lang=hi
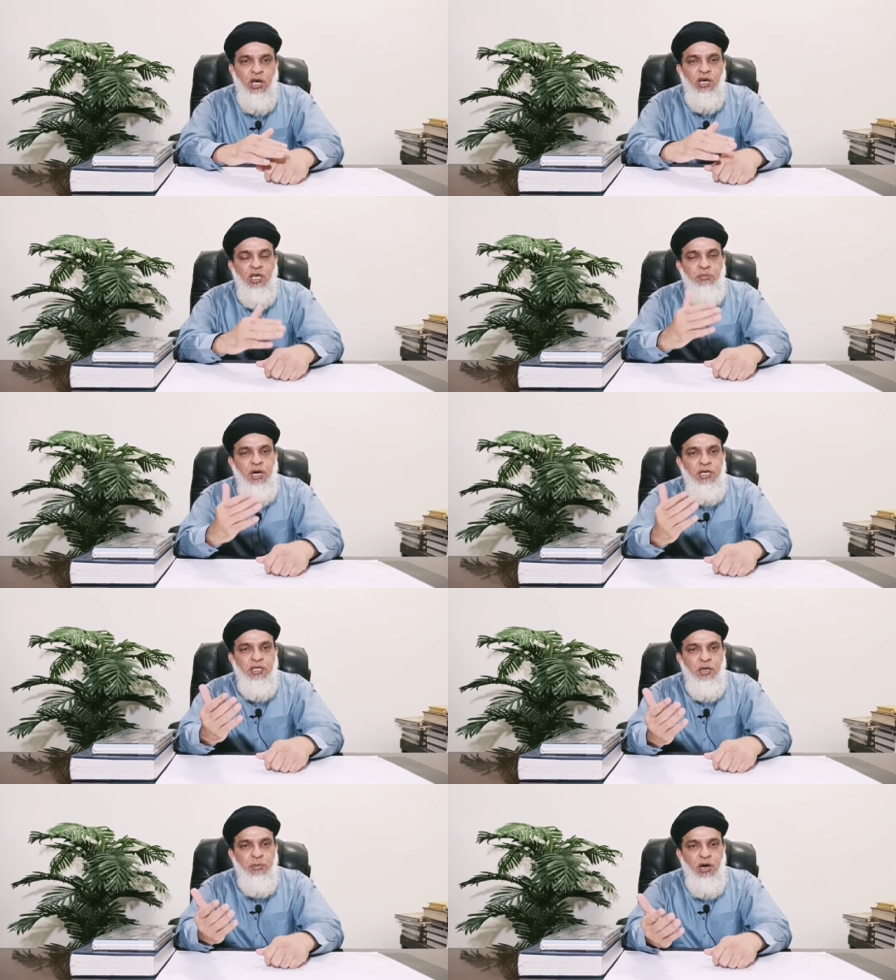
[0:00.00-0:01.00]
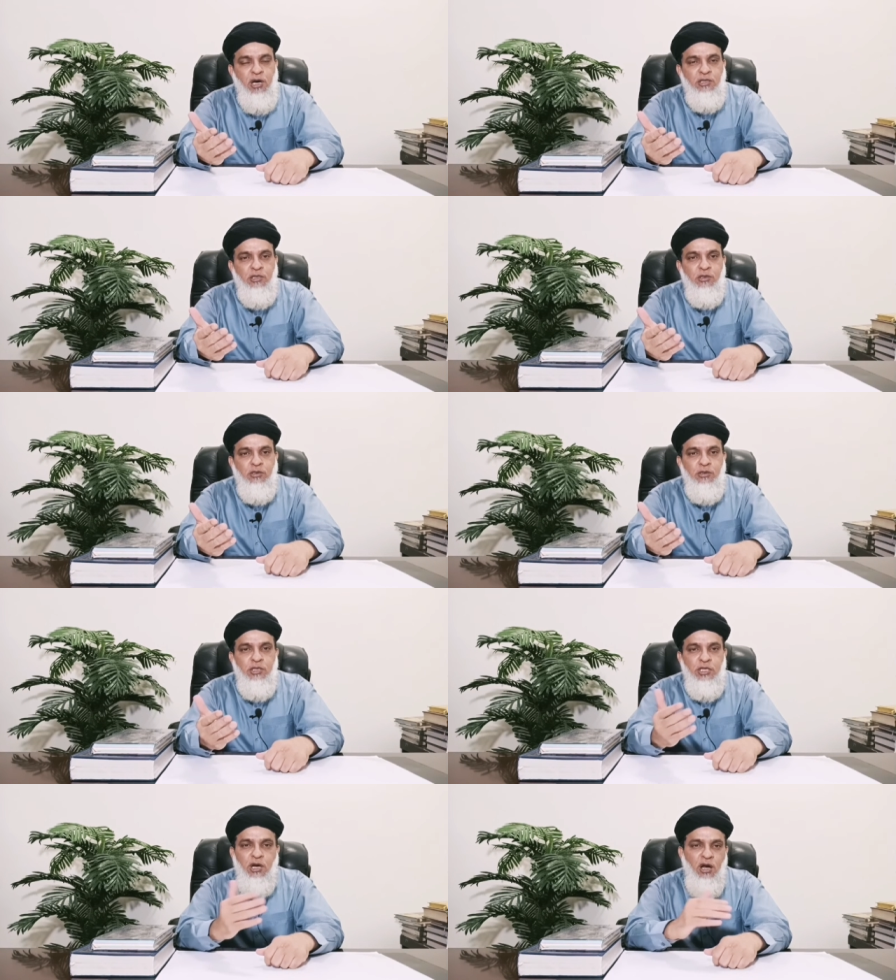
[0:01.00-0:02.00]
तलाक़ बाइन के बाद
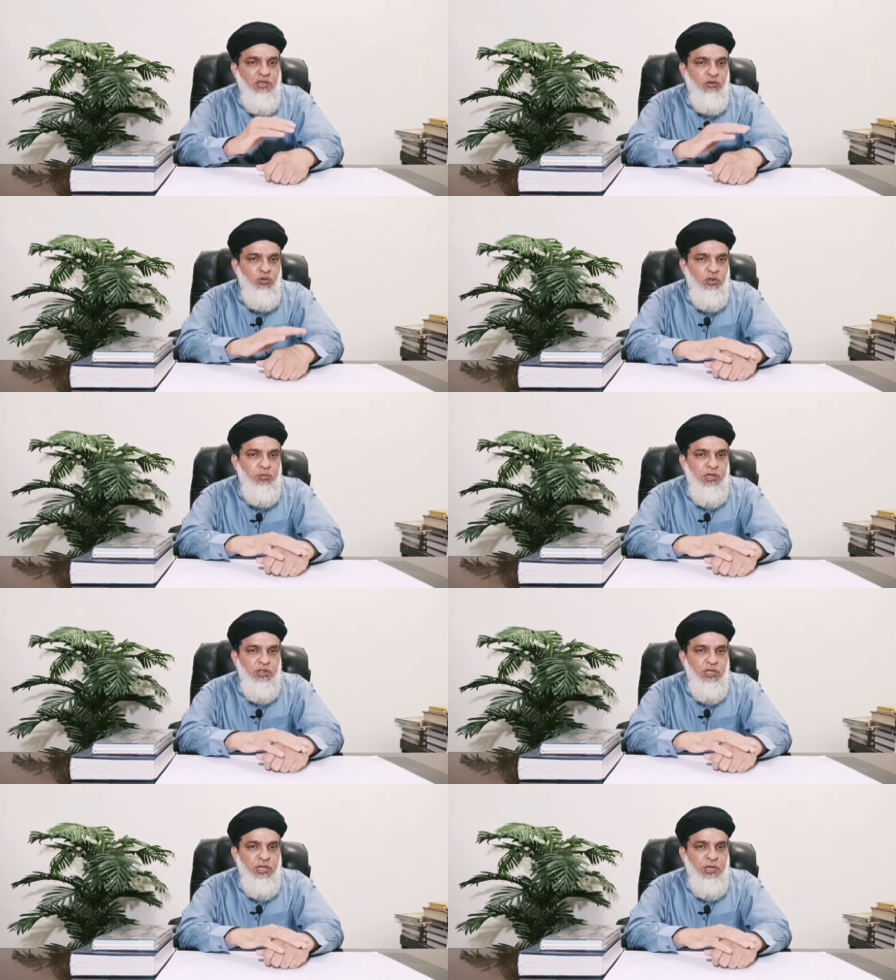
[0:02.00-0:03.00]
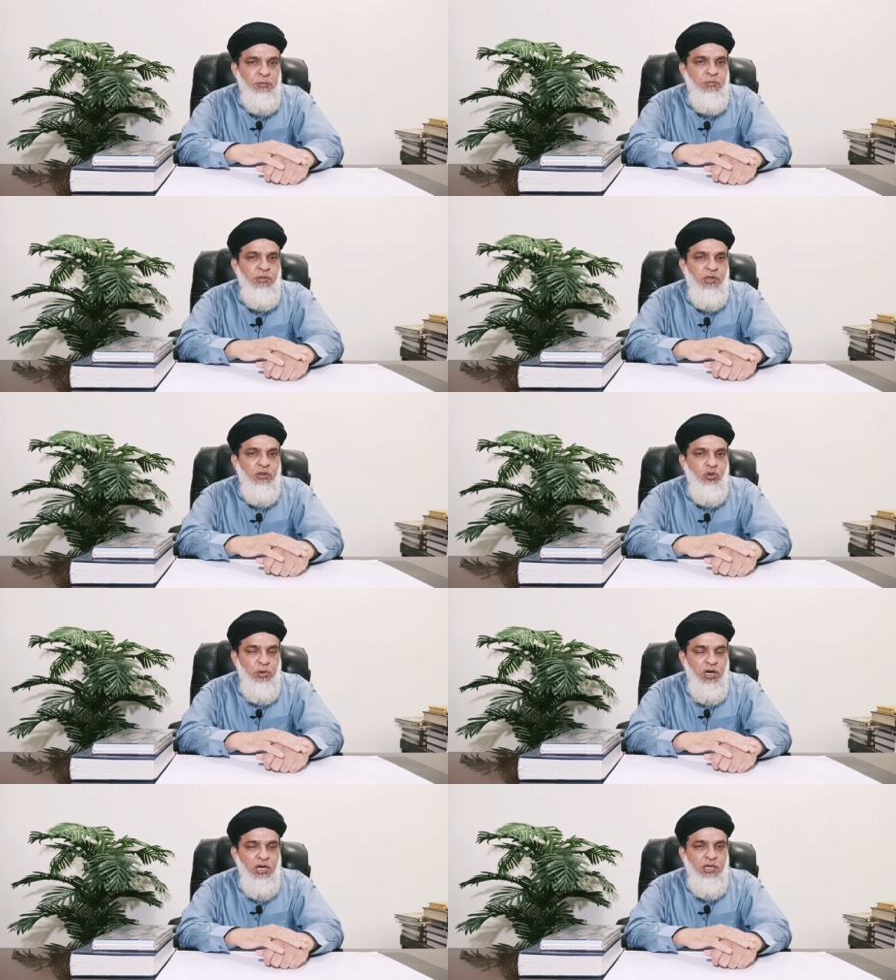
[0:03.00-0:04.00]
निकाह की ज़रूरत पड़ती है
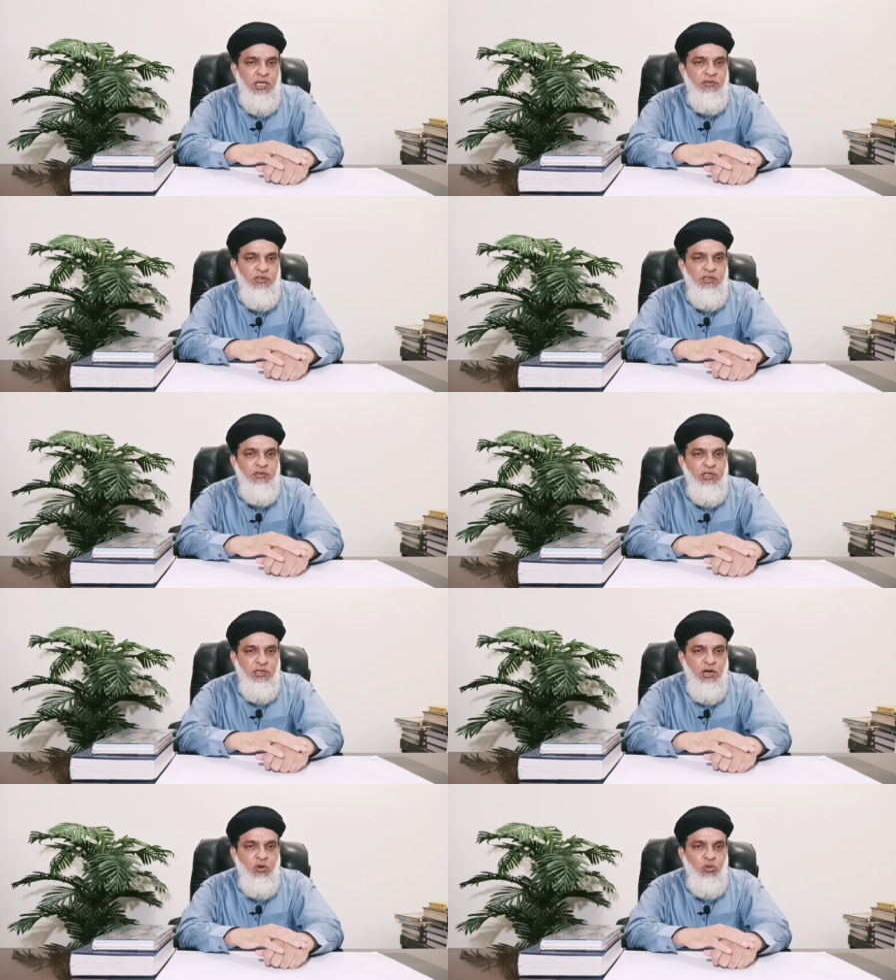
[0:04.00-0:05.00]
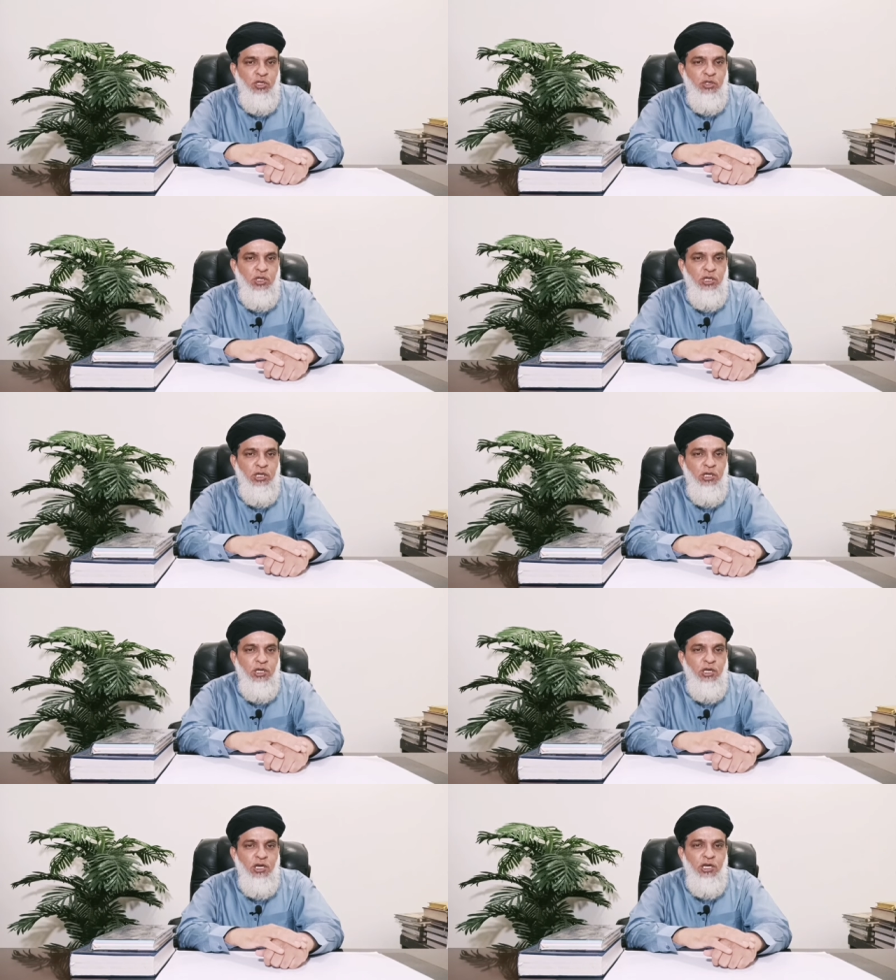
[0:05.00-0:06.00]
दोबारा नए सिरे से निकाह हो जाता है
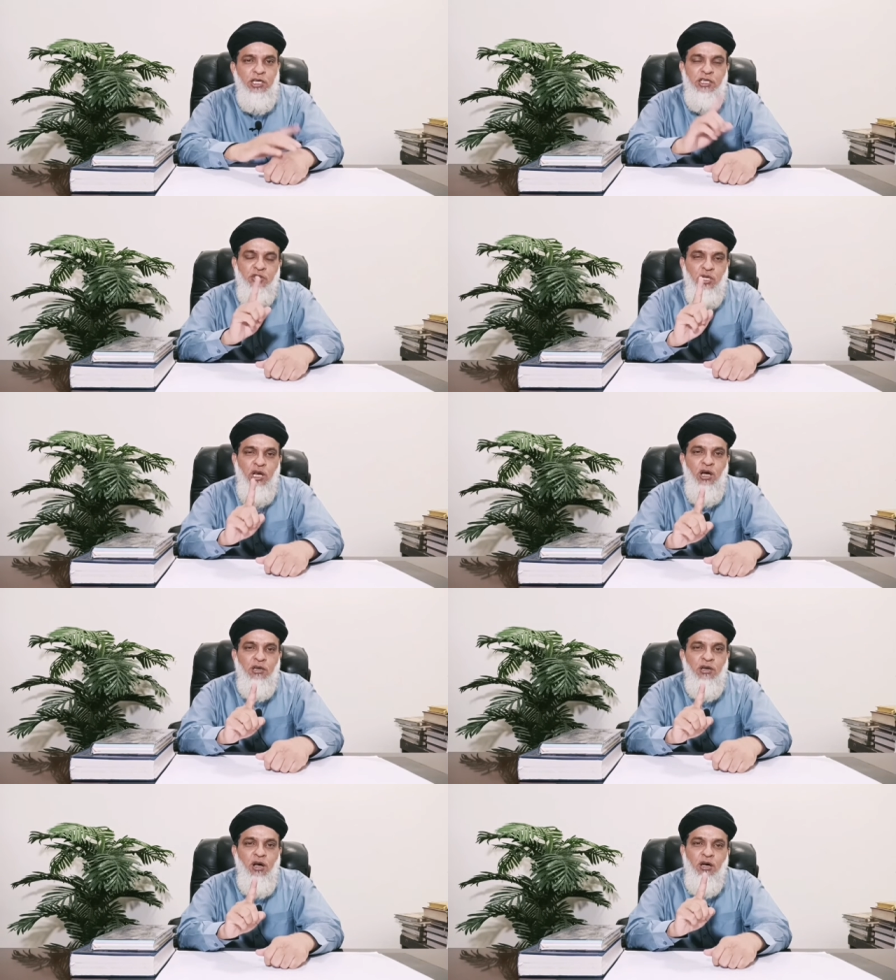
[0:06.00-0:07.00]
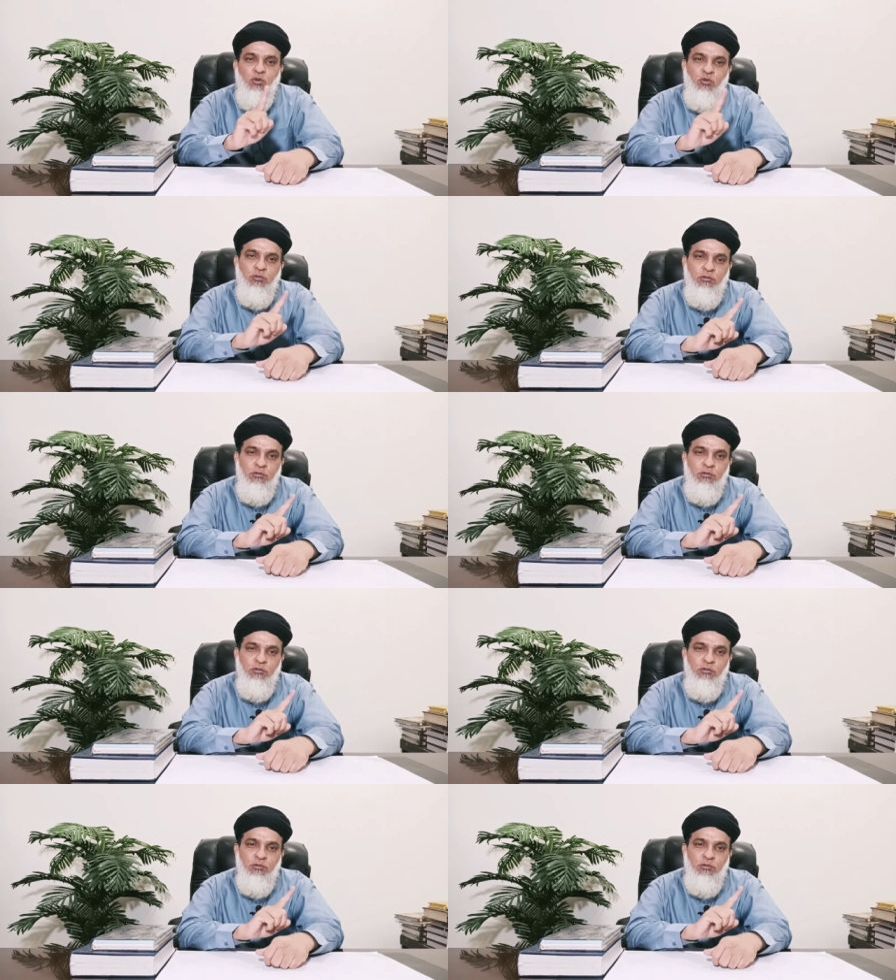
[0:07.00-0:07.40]
लेकिन तलाक़ का हक़